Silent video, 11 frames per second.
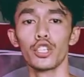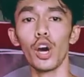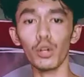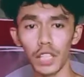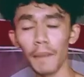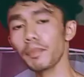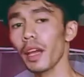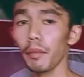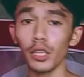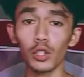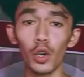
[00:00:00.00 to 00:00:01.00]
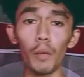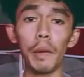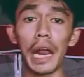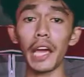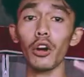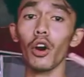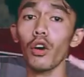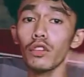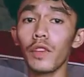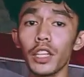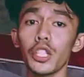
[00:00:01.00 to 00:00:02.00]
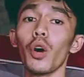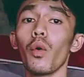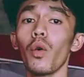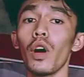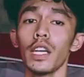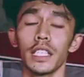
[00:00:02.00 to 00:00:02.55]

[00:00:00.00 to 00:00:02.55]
So, tip number two, play your own video.